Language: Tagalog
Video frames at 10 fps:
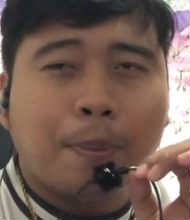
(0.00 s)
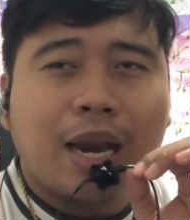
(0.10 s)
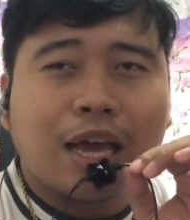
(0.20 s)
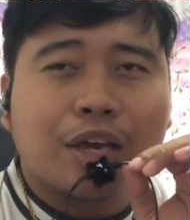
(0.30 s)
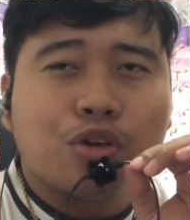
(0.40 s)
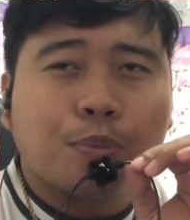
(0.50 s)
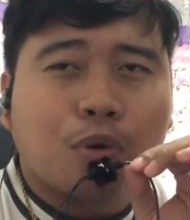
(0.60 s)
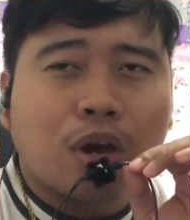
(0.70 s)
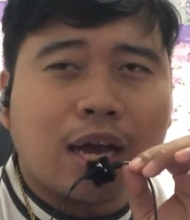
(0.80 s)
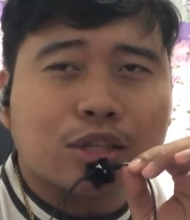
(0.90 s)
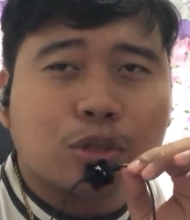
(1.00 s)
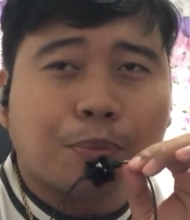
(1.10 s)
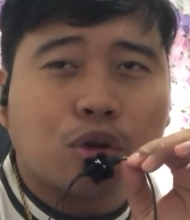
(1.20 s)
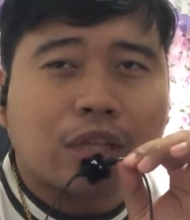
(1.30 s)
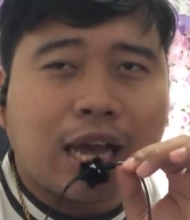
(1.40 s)
Palagi nyo pong uh,
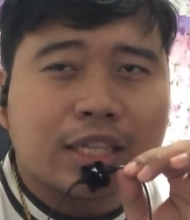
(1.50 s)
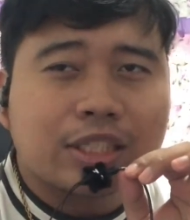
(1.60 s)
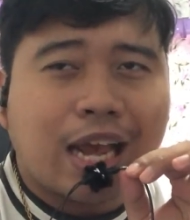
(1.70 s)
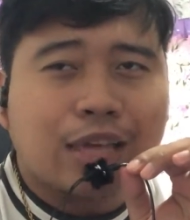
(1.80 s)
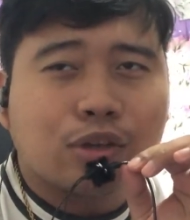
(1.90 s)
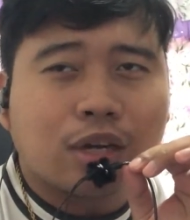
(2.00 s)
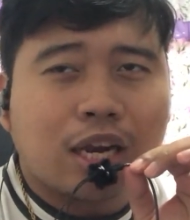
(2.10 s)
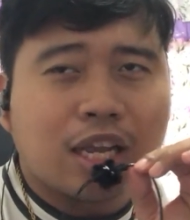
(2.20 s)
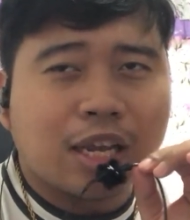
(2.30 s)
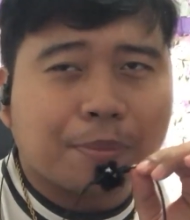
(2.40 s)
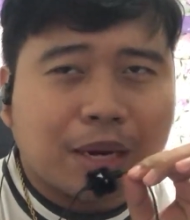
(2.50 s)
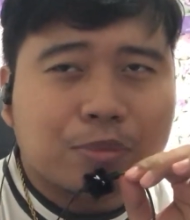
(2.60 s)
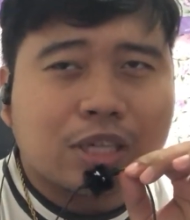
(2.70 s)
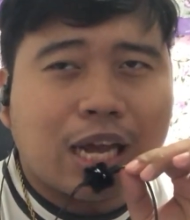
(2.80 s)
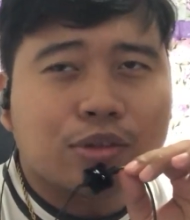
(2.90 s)
suportahan si Idol Kalinga
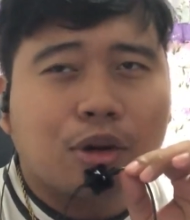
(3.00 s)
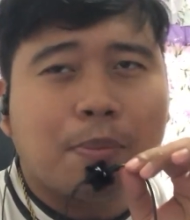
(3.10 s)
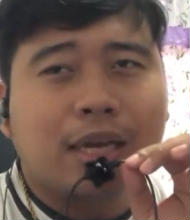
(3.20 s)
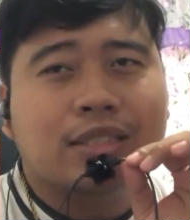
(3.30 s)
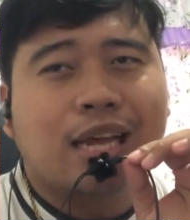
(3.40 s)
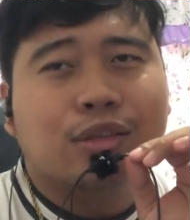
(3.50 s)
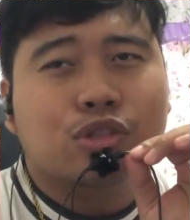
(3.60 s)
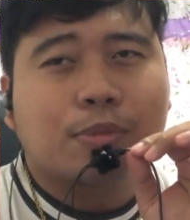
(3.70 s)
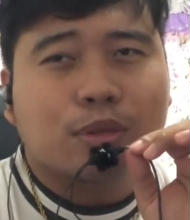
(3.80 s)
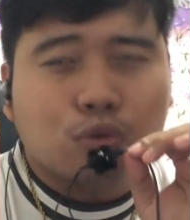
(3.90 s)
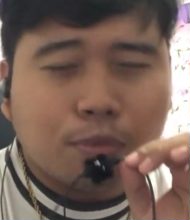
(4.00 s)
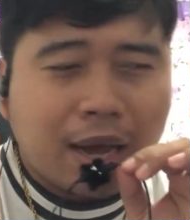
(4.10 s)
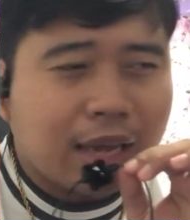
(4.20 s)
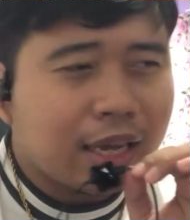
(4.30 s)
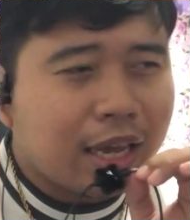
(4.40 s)
Prab, si Idol Bal Santos
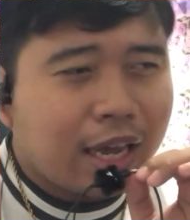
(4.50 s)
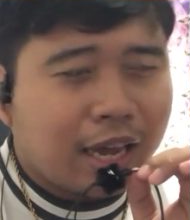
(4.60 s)
Matubang,